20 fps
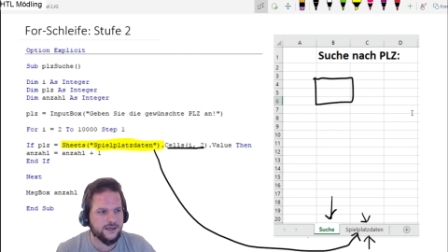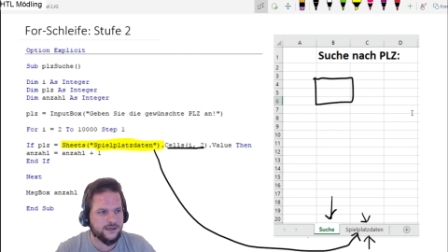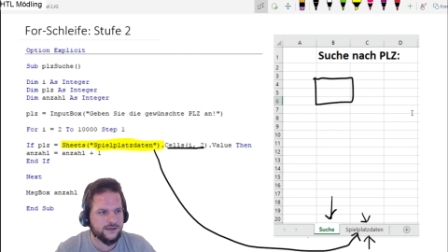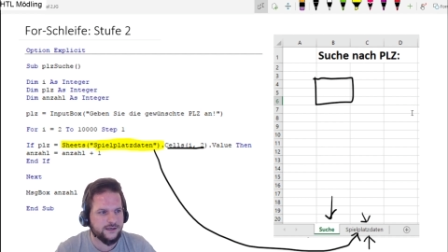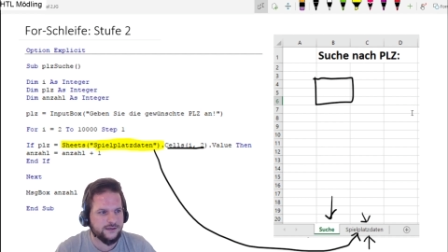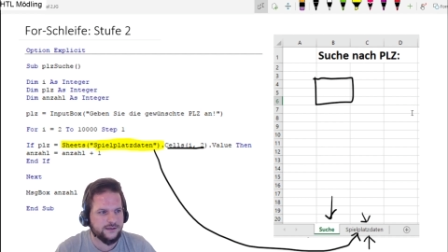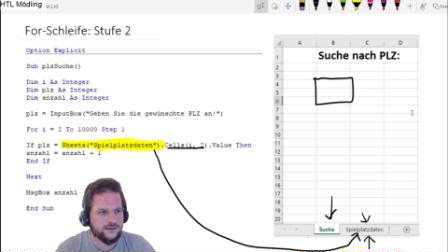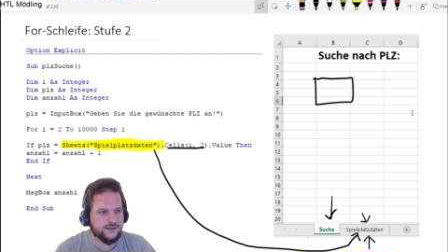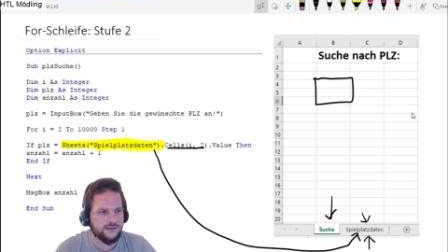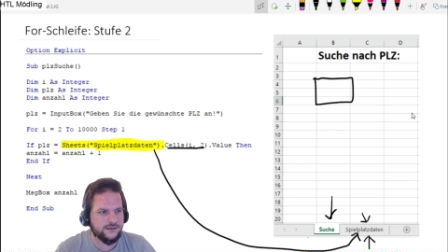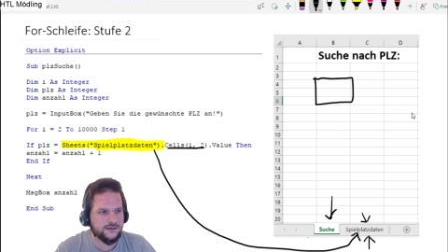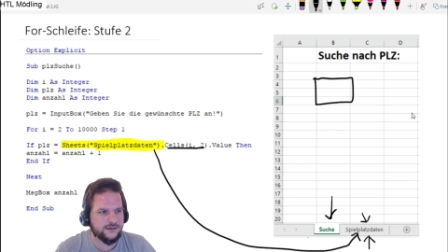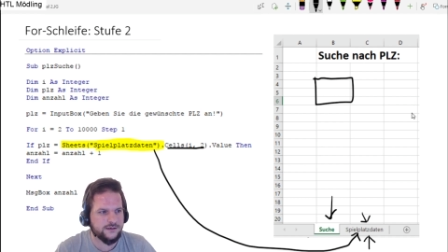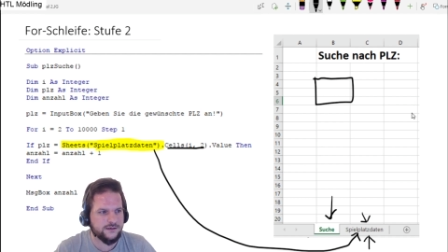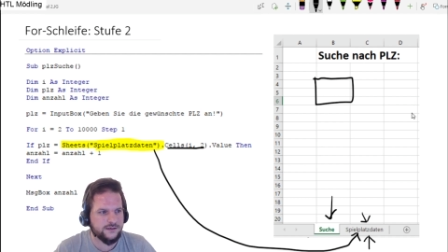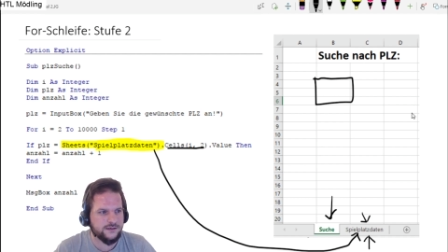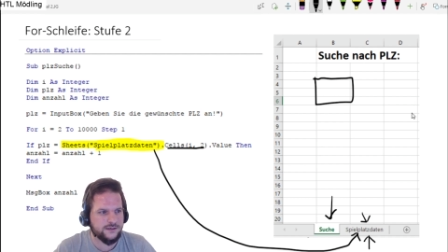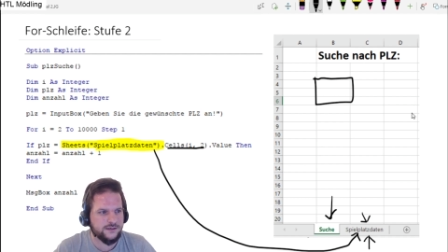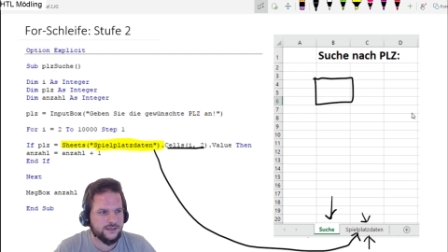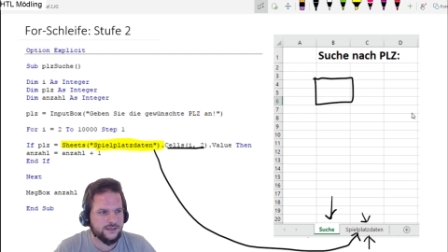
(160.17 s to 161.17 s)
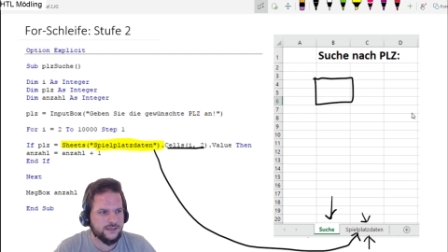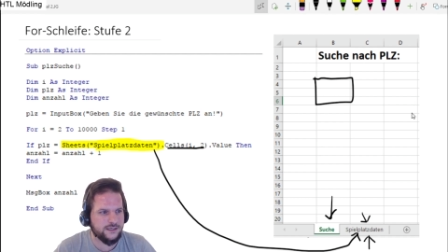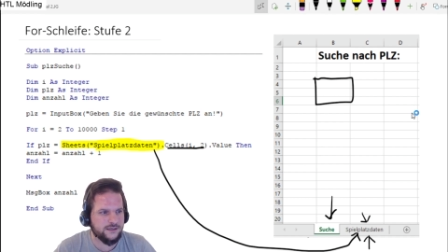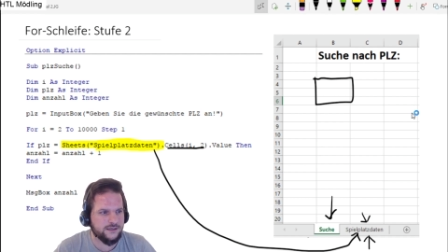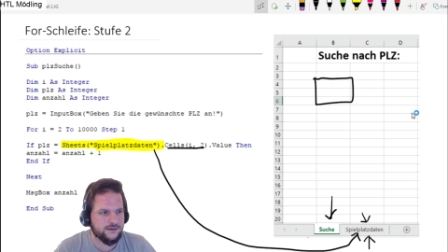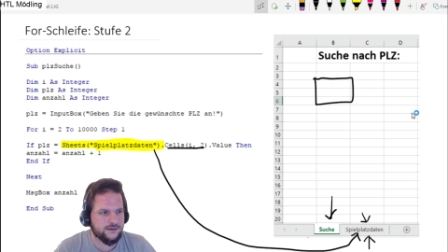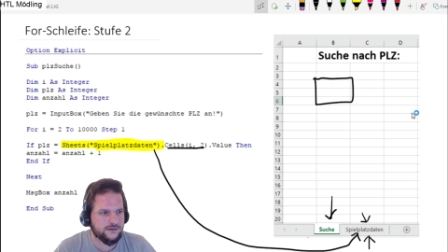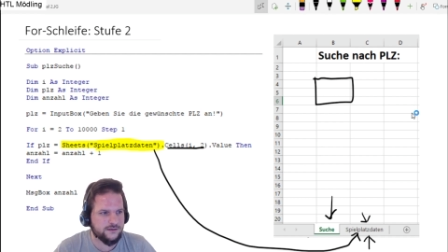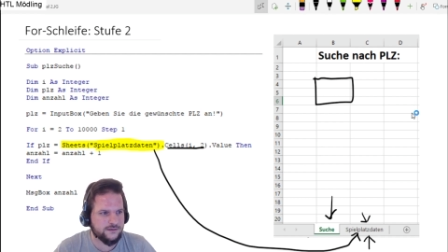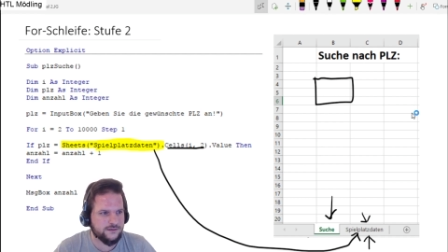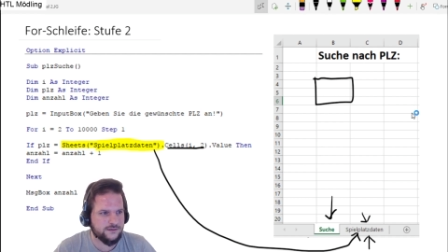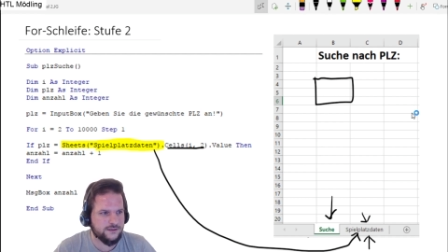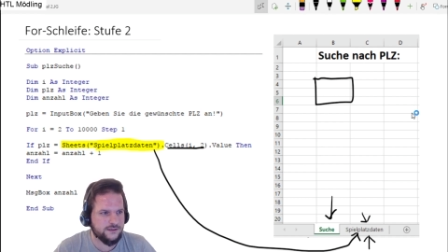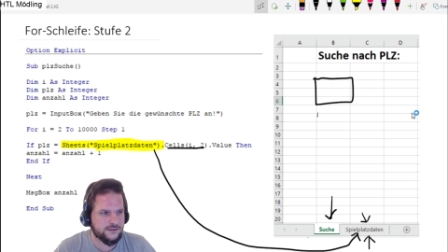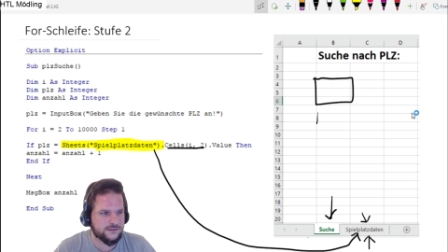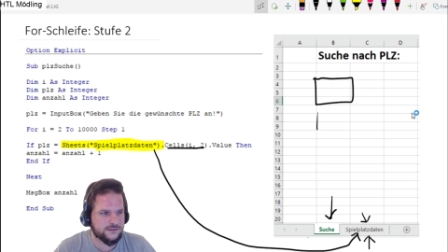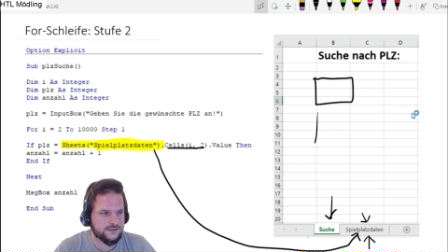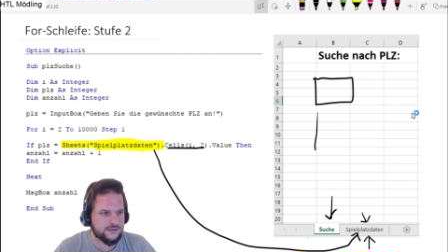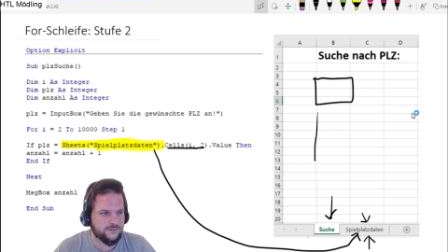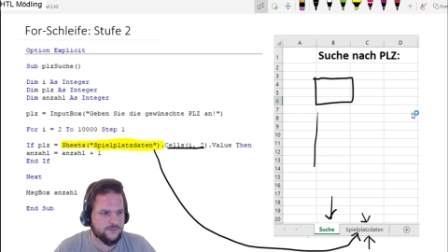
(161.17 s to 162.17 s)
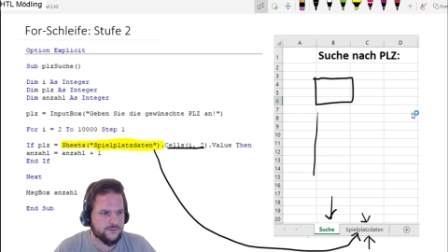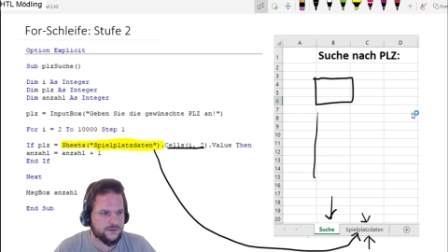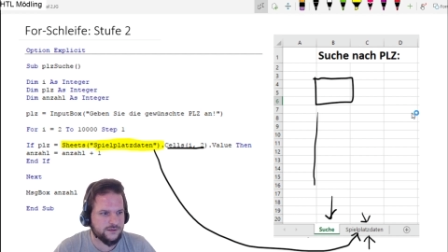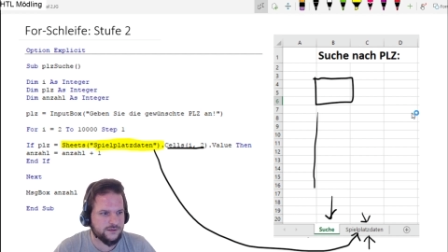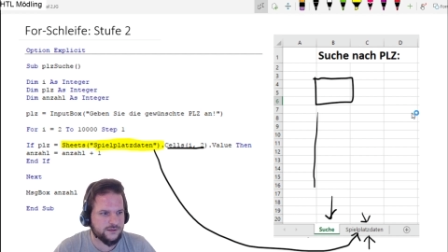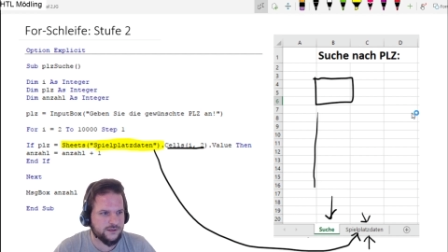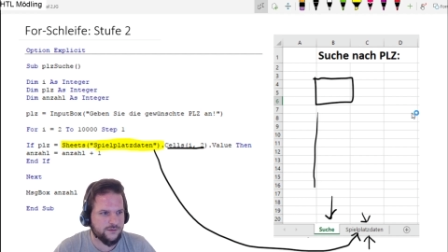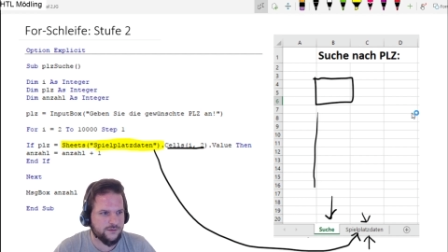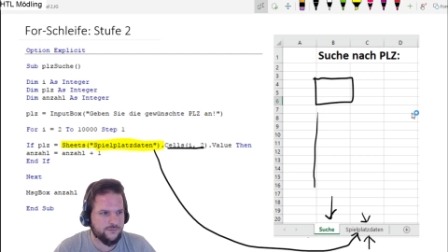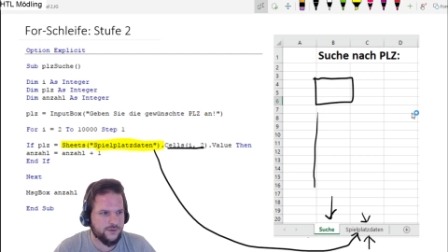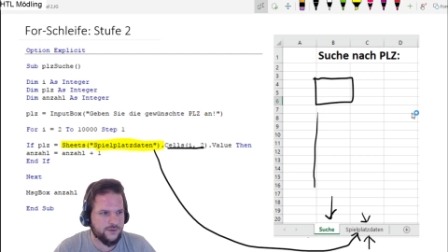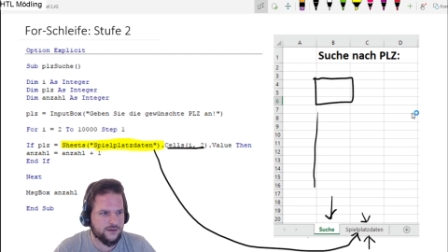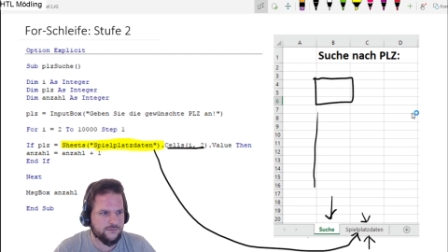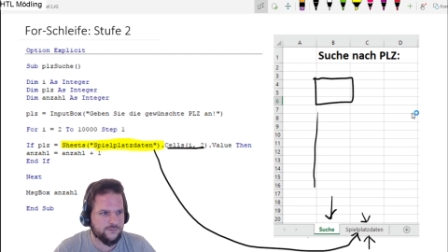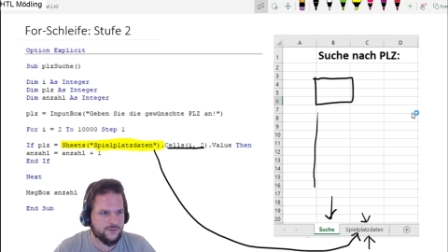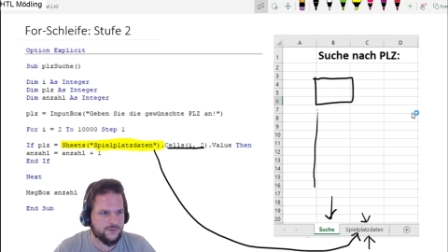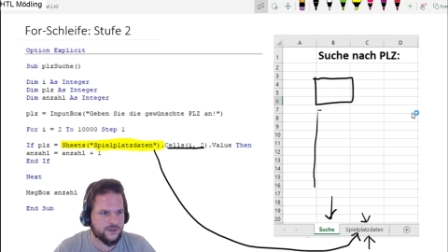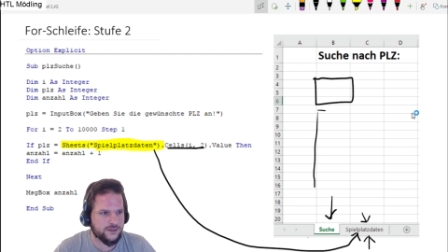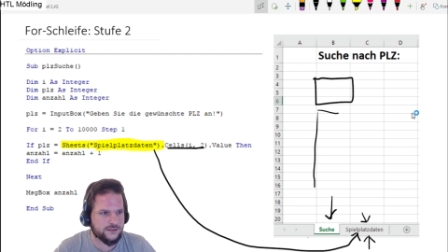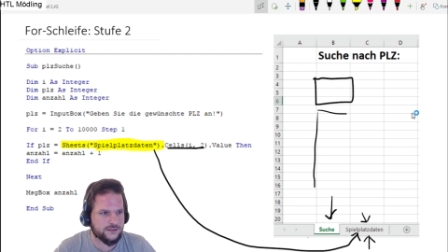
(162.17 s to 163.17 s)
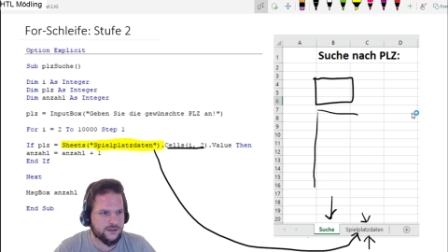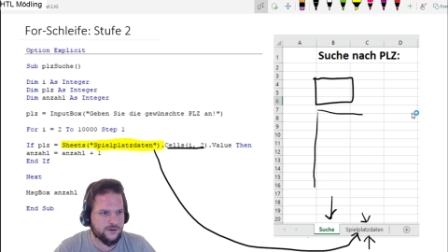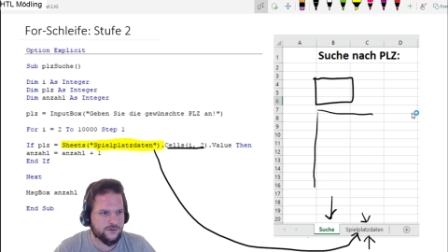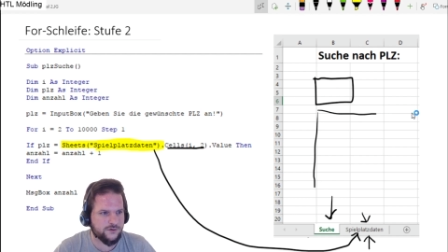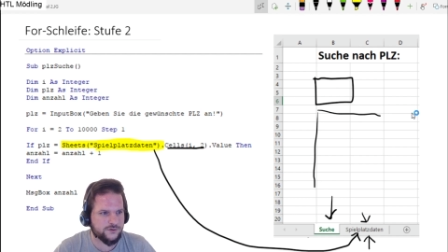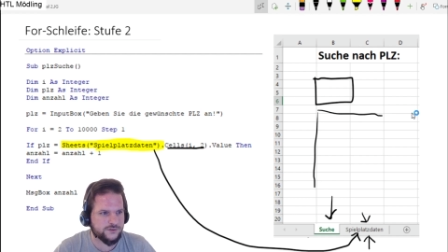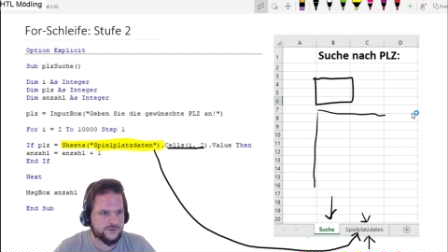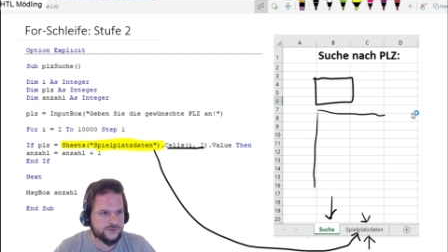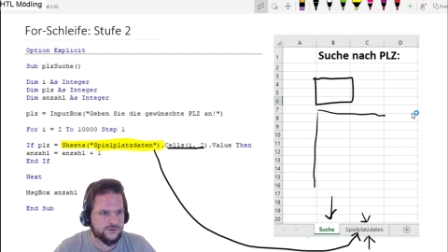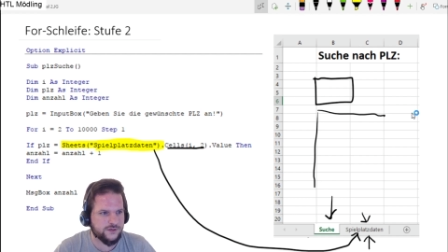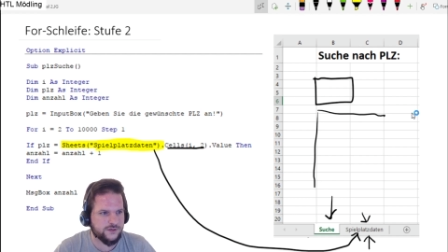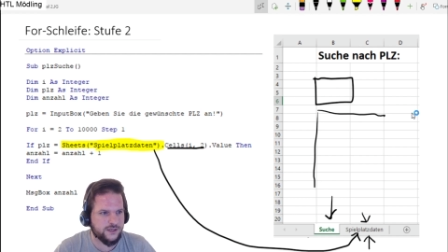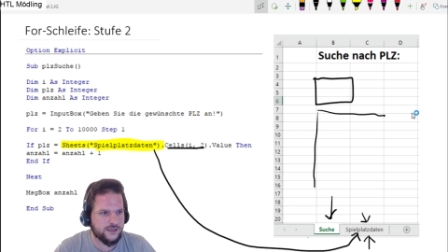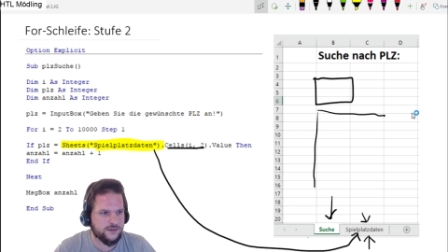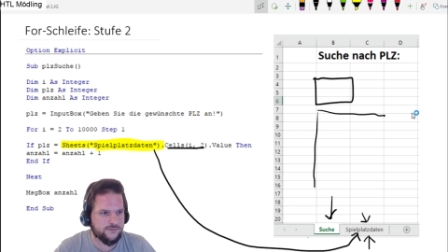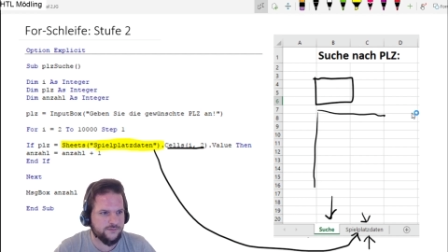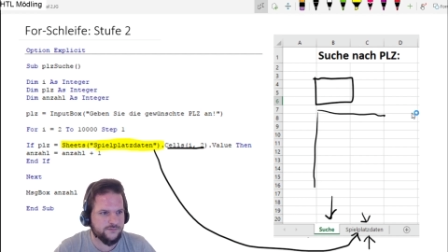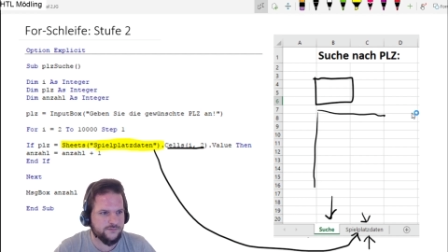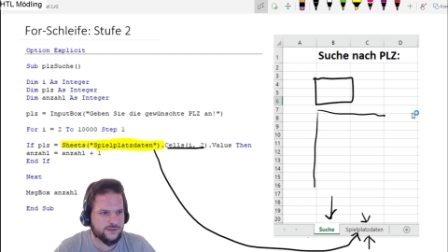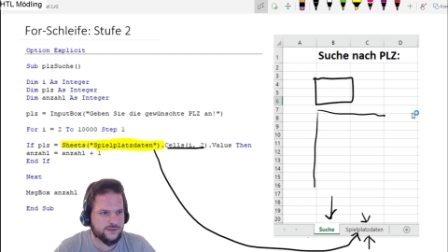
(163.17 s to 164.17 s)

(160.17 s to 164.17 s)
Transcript: hier in diesem Tabellenblatt auszugeben,